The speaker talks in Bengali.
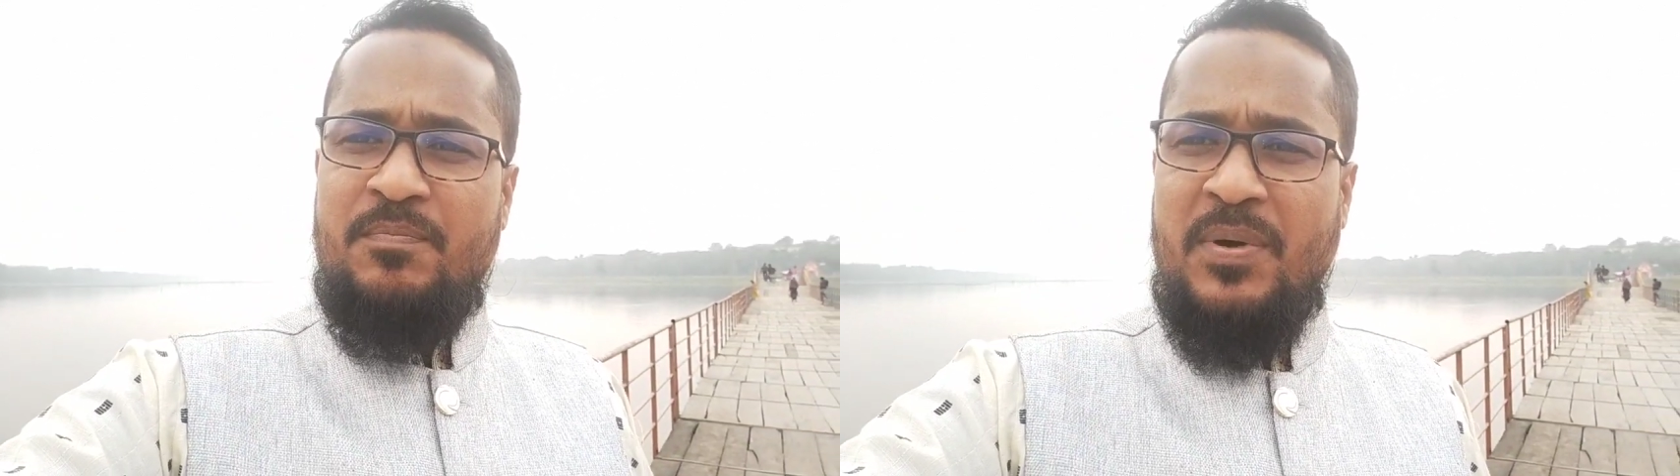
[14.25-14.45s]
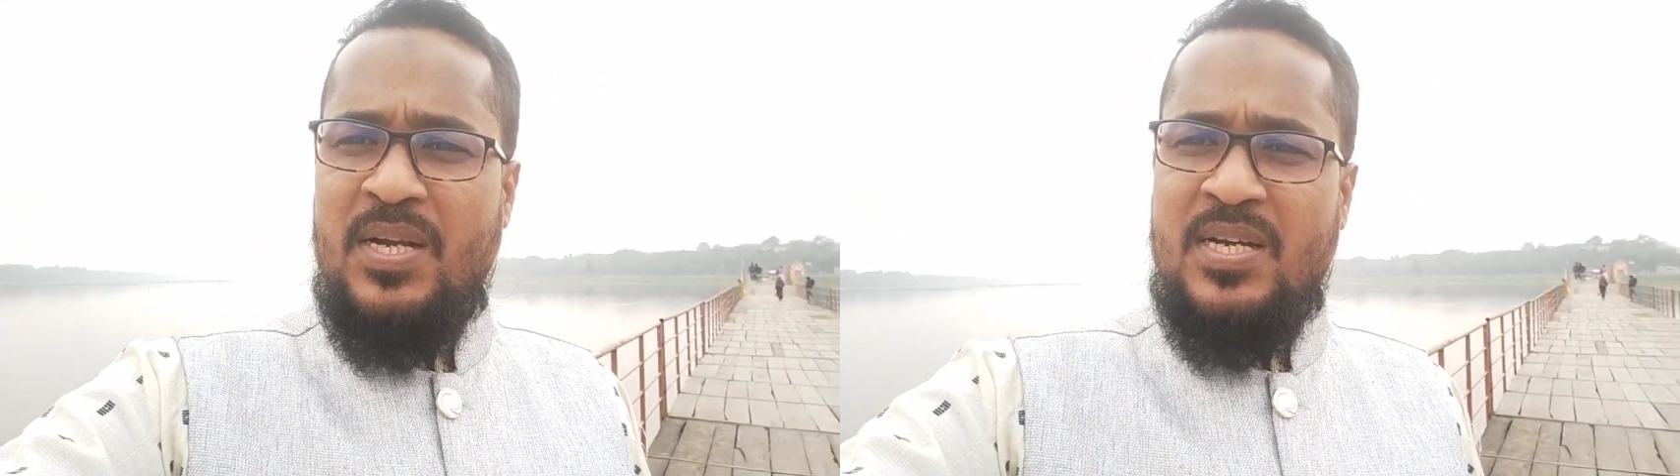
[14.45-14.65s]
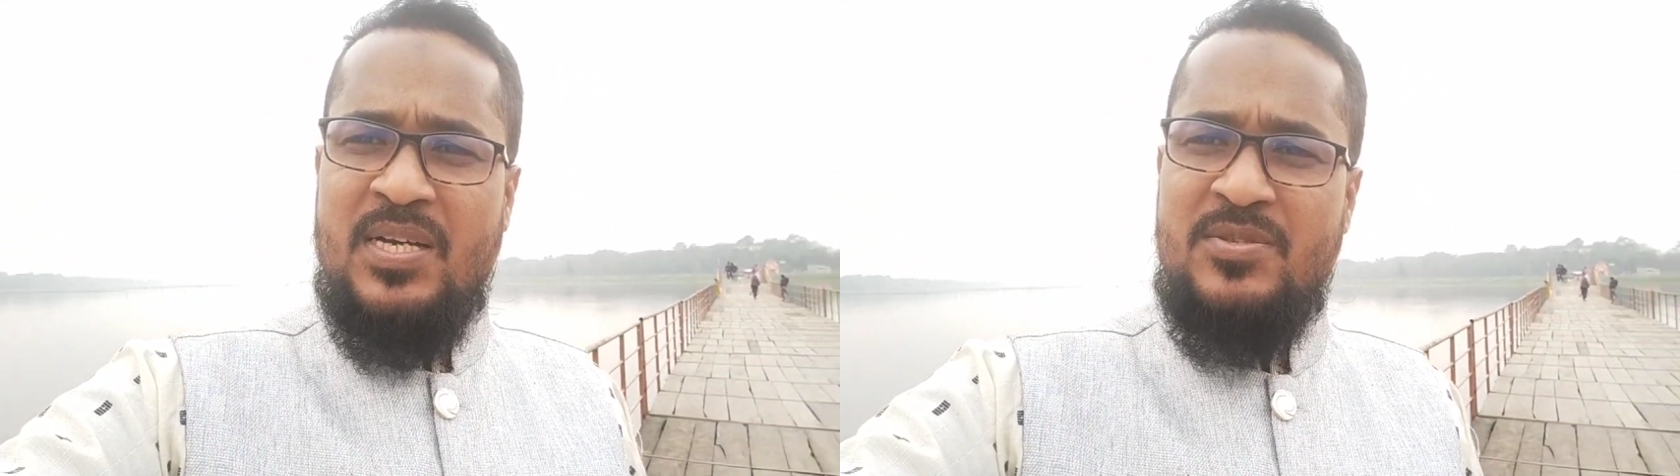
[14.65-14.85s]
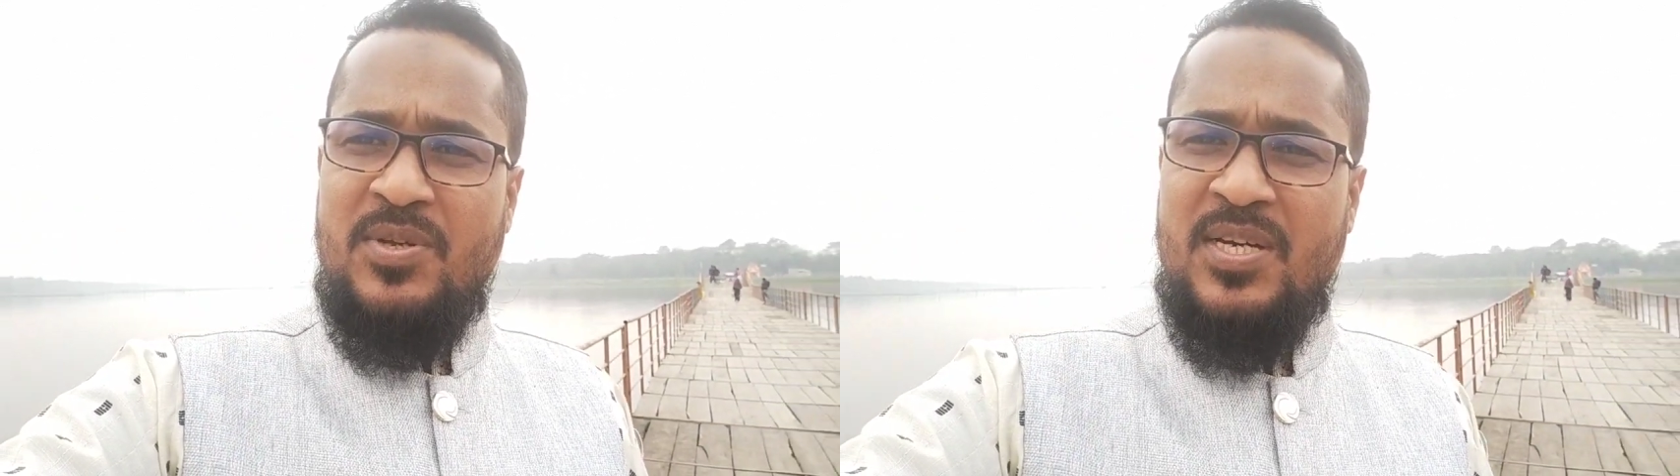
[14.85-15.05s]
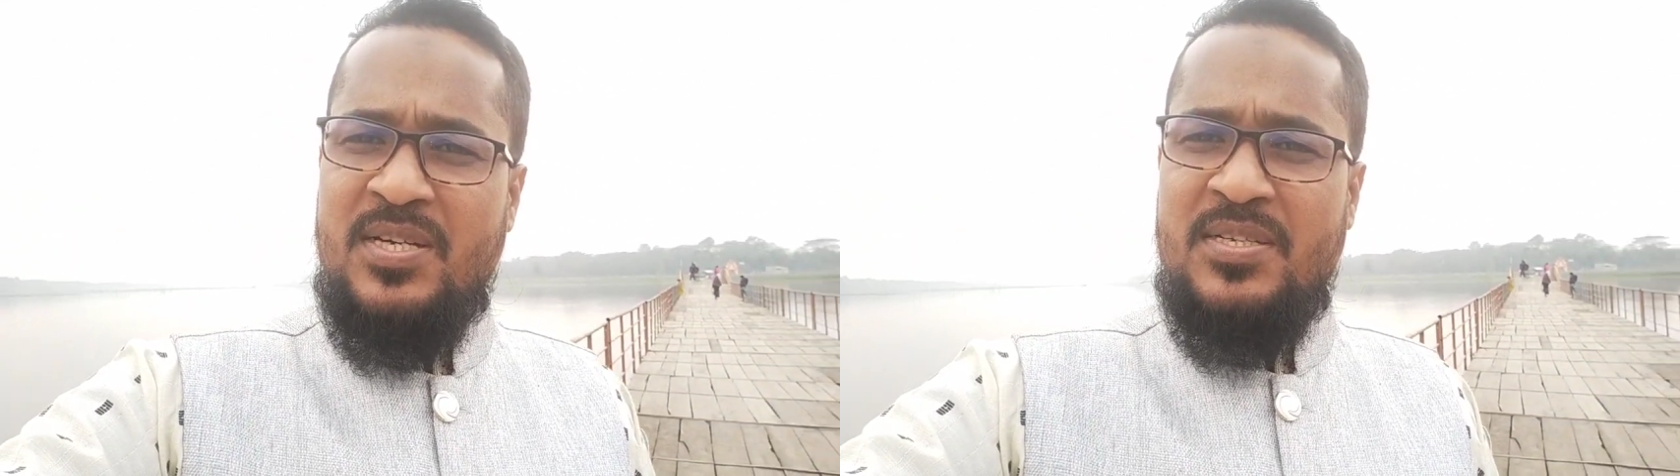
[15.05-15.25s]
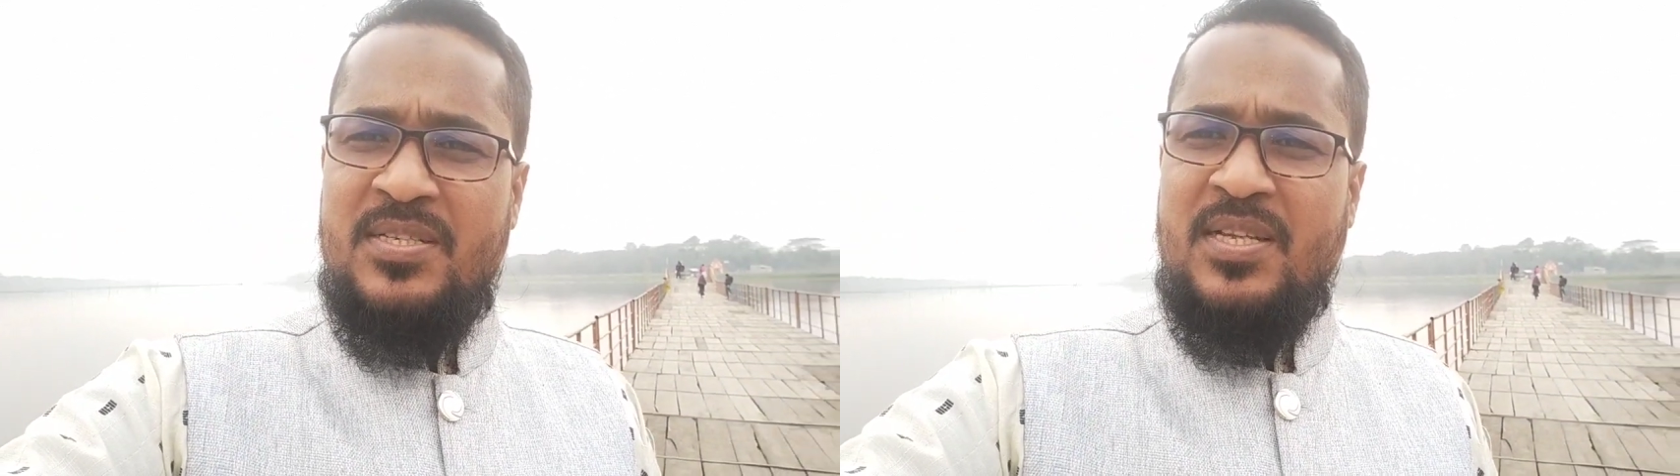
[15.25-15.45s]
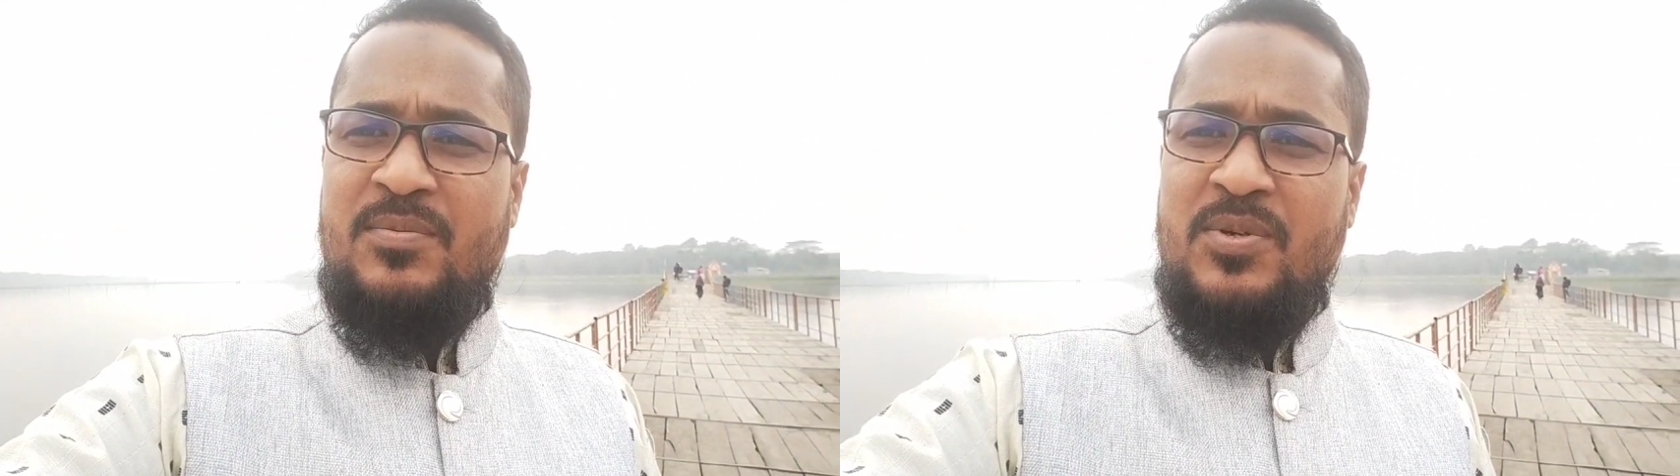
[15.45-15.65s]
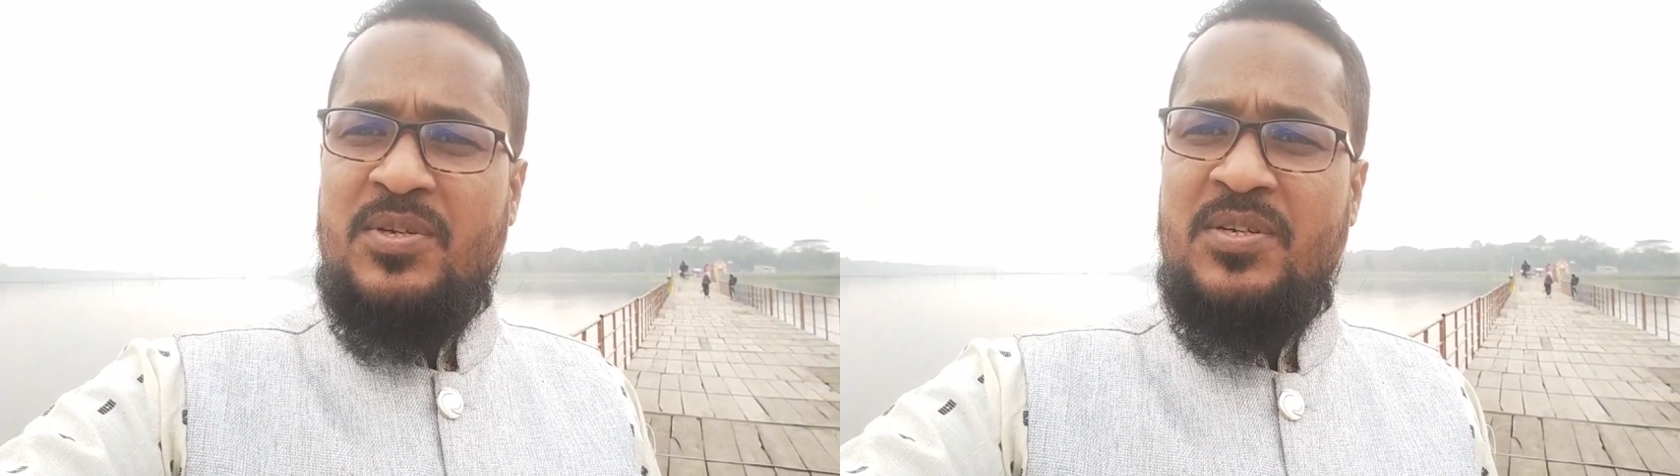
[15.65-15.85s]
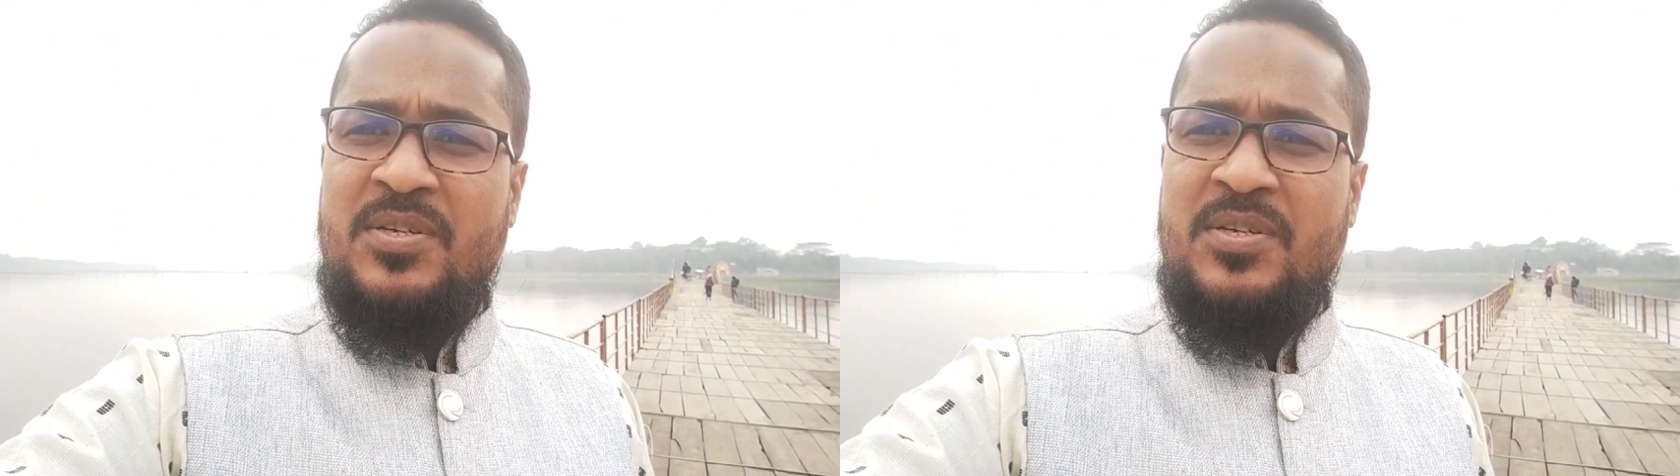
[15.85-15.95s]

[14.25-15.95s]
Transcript: পার খাজুরা নামক